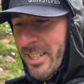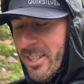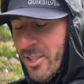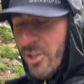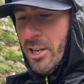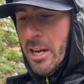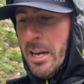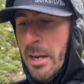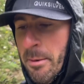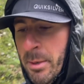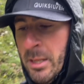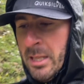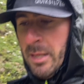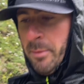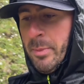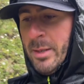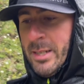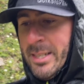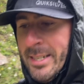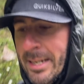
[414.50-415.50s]
sto seriamente
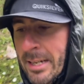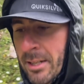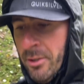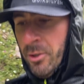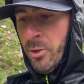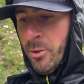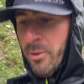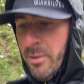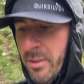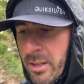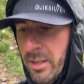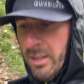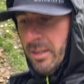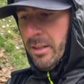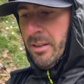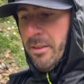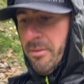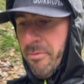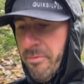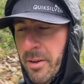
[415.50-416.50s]
pensando
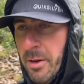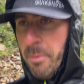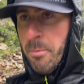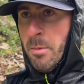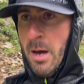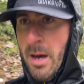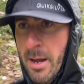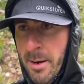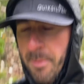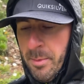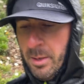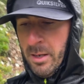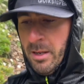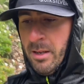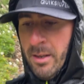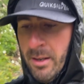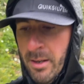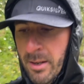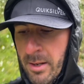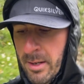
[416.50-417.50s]
di
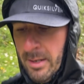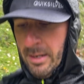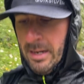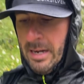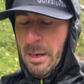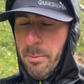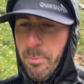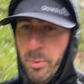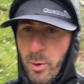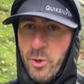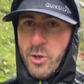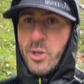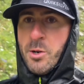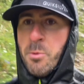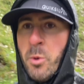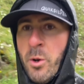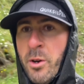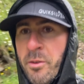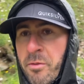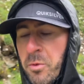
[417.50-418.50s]
fermarmi al
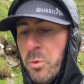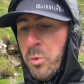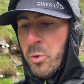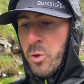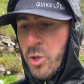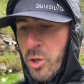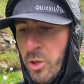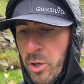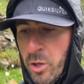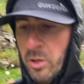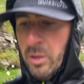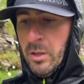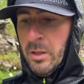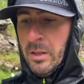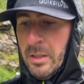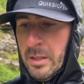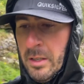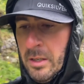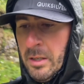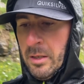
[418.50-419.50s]
prossimo rifugio
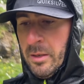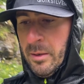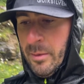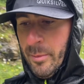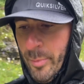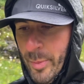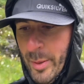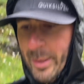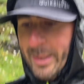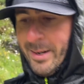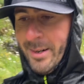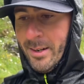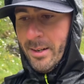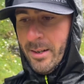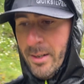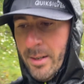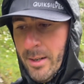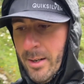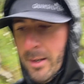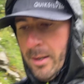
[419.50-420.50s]
per,
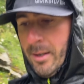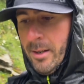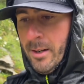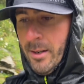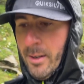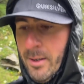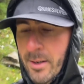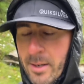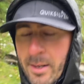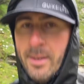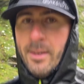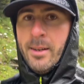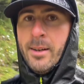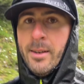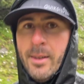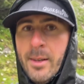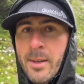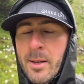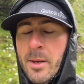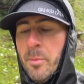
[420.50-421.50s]
uh,
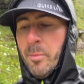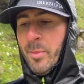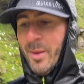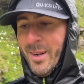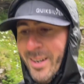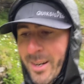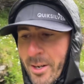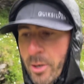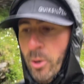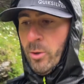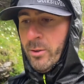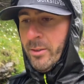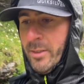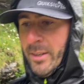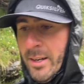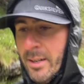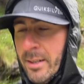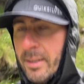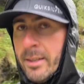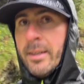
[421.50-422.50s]
per la notte
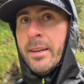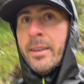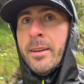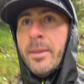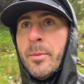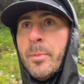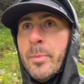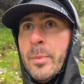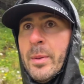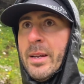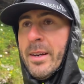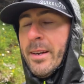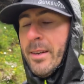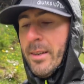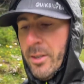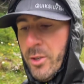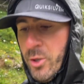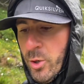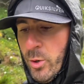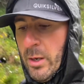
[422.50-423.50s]
anche, per
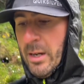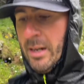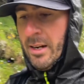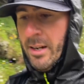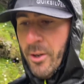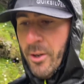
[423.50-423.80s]
asciugare le